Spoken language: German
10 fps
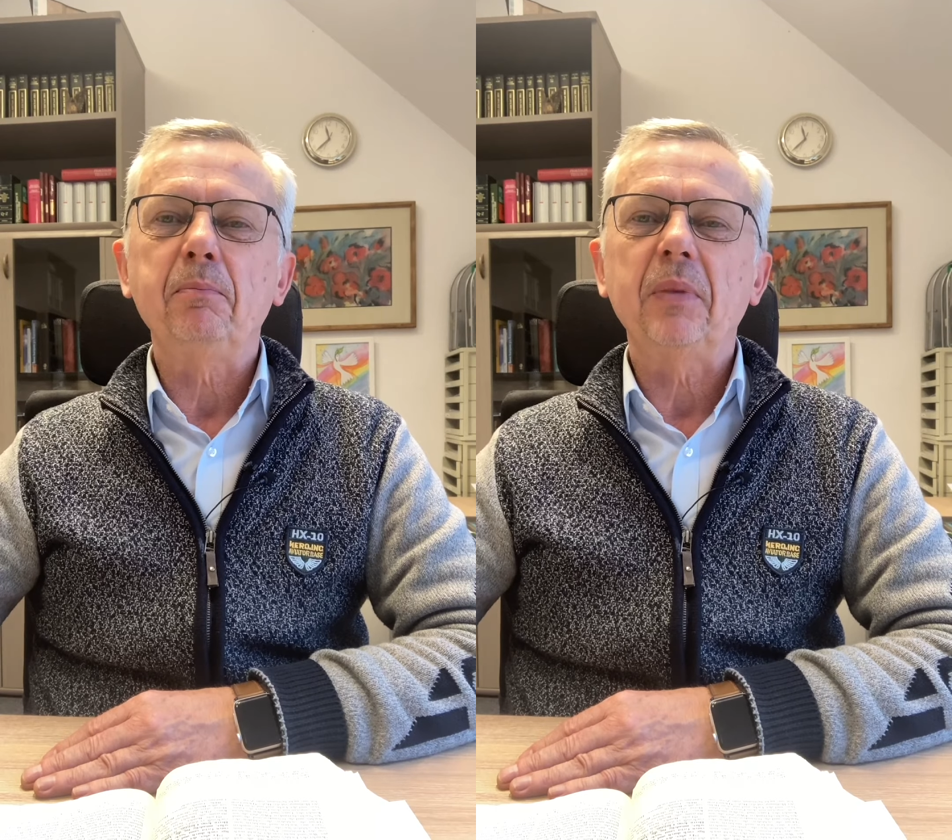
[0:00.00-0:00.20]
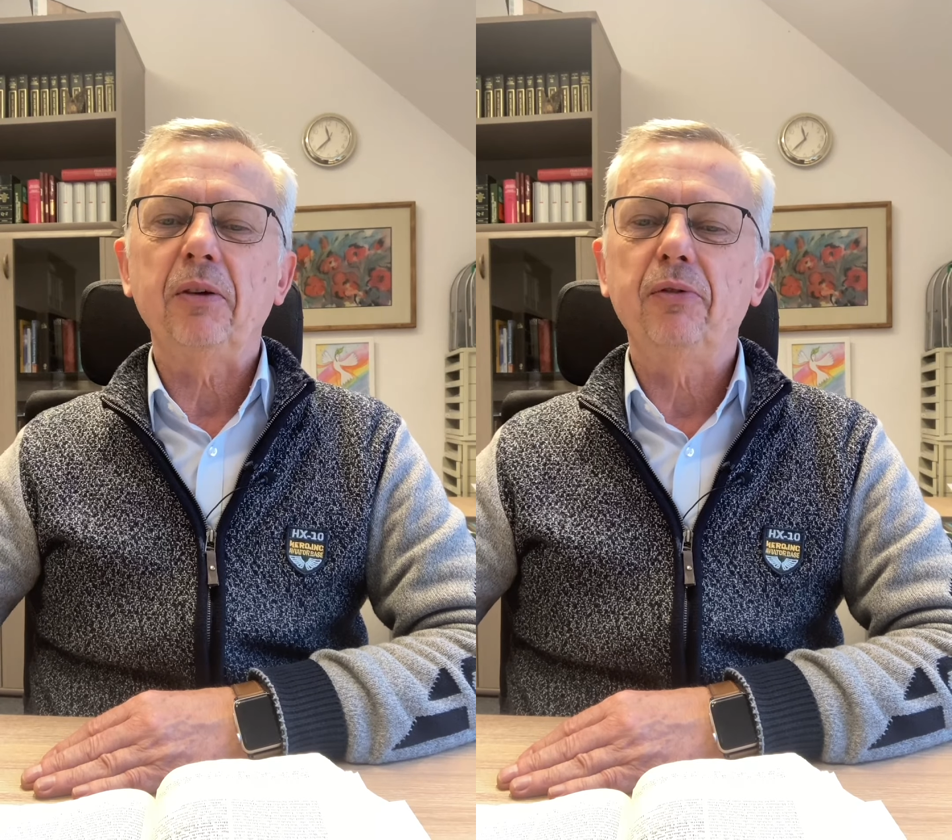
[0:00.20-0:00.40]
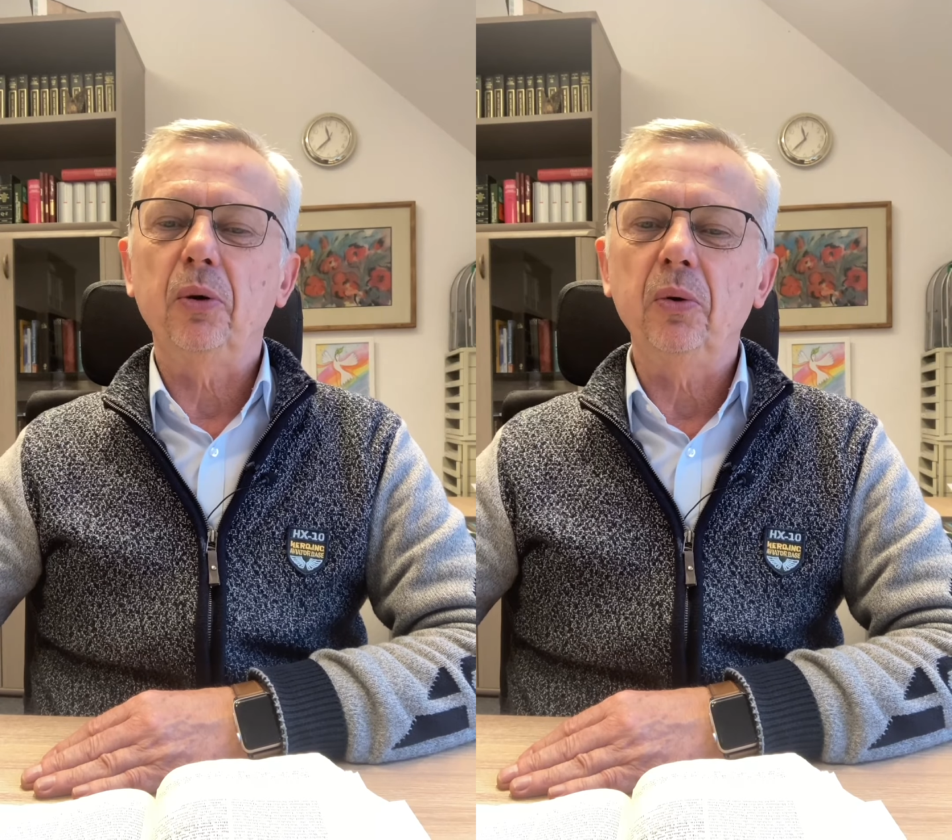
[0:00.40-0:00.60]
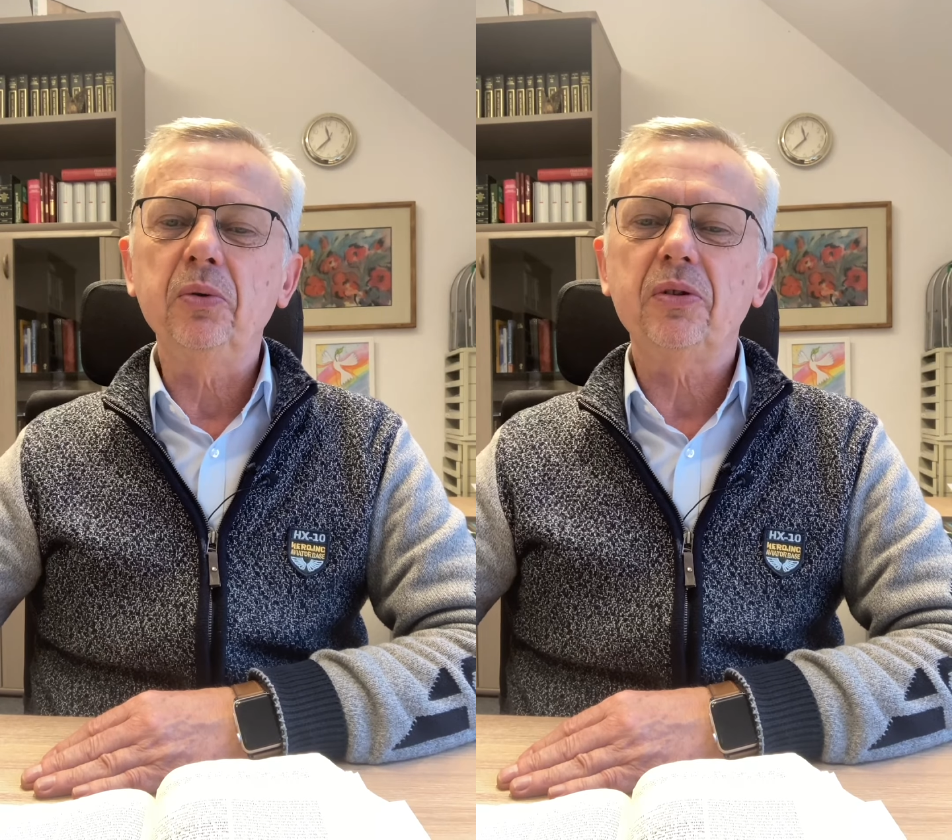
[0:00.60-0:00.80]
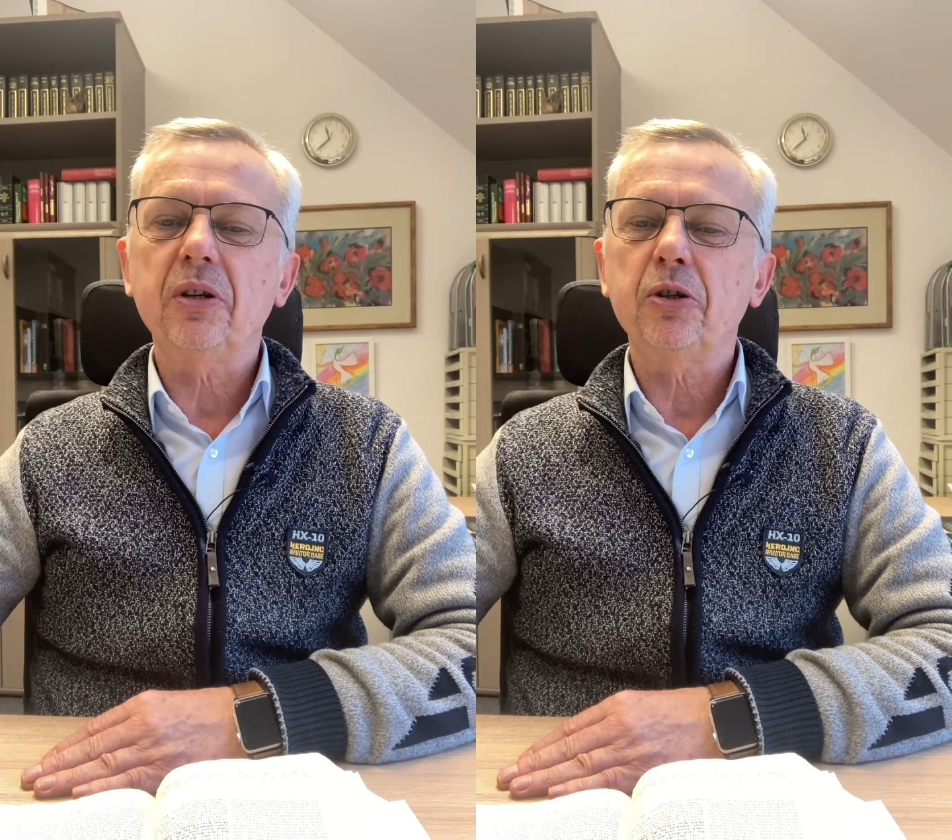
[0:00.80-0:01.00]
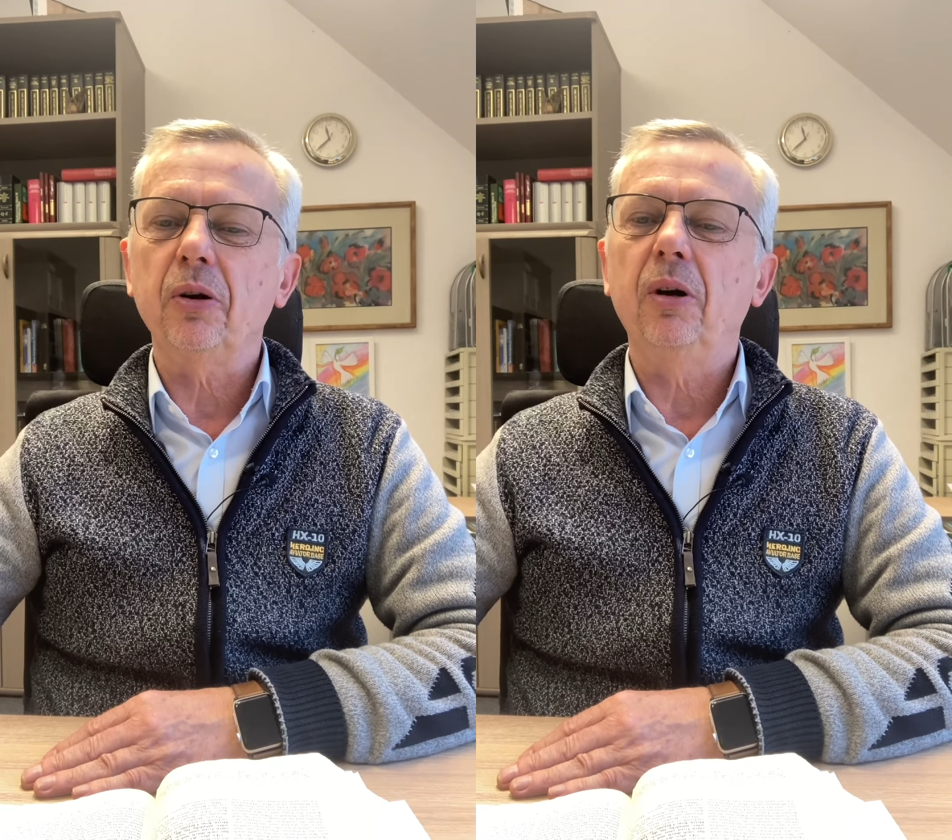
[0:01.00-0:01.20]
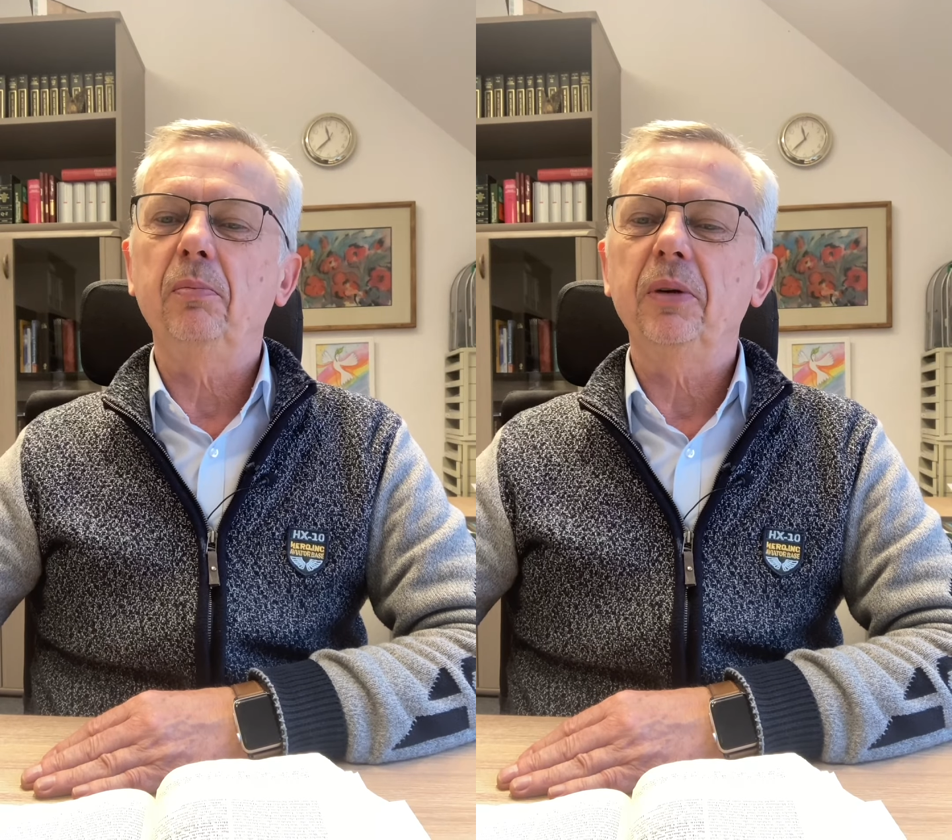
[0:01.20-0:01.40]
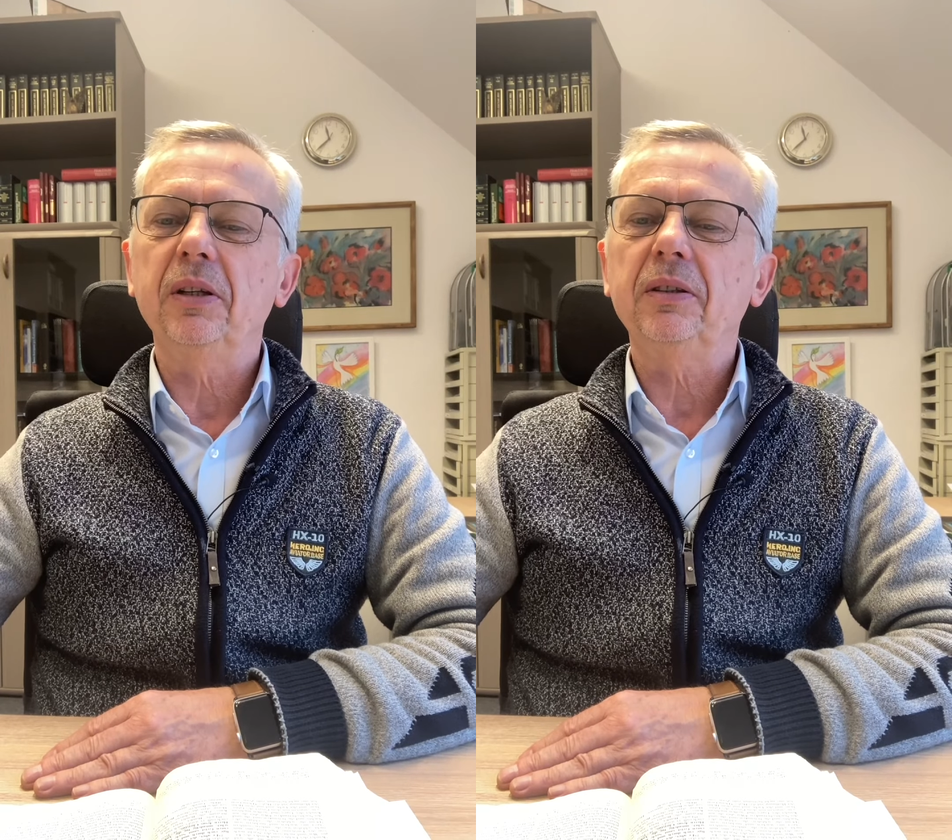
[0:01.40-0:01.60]
der für uns
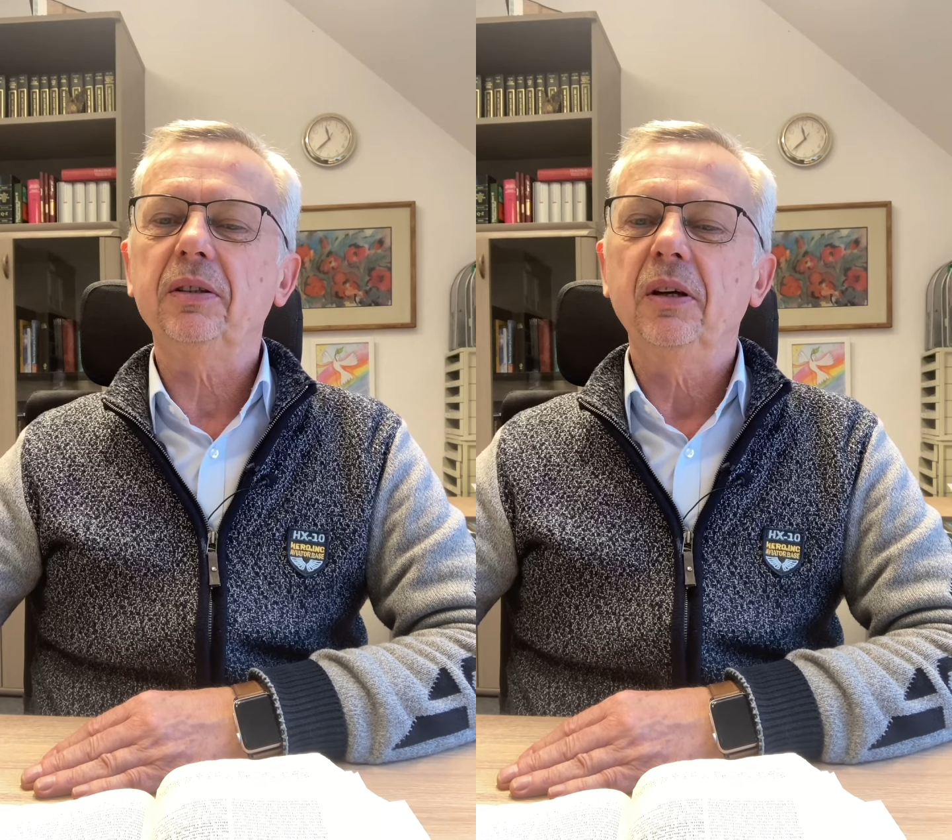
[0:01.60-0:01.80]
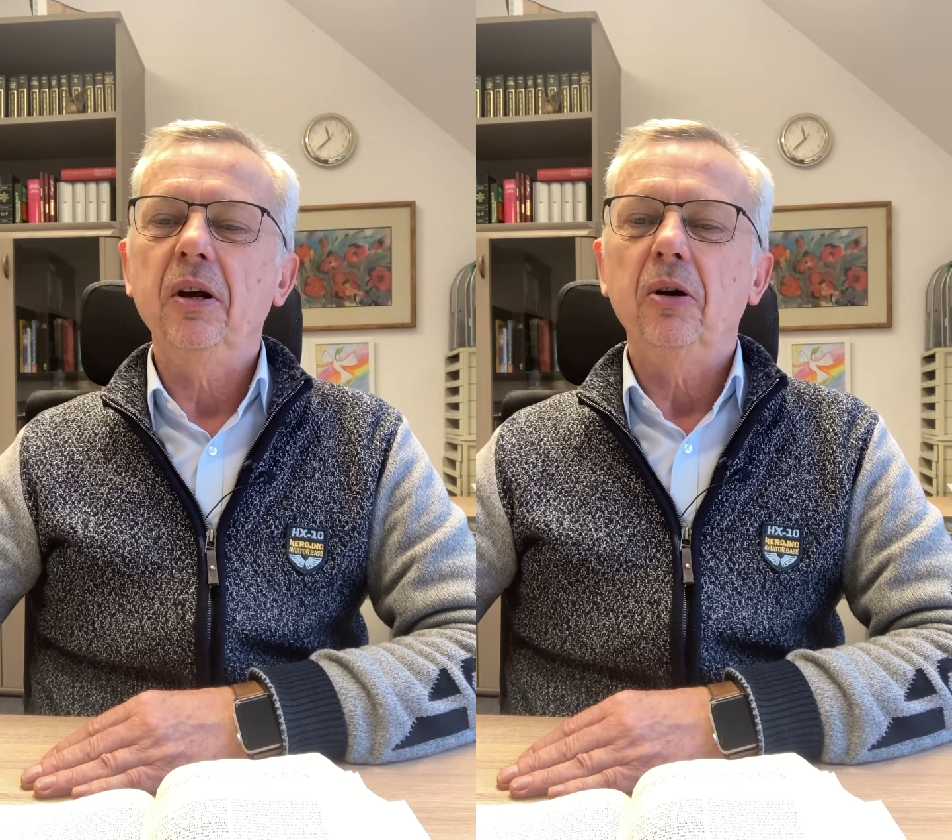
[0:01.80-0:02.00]
gestorben ist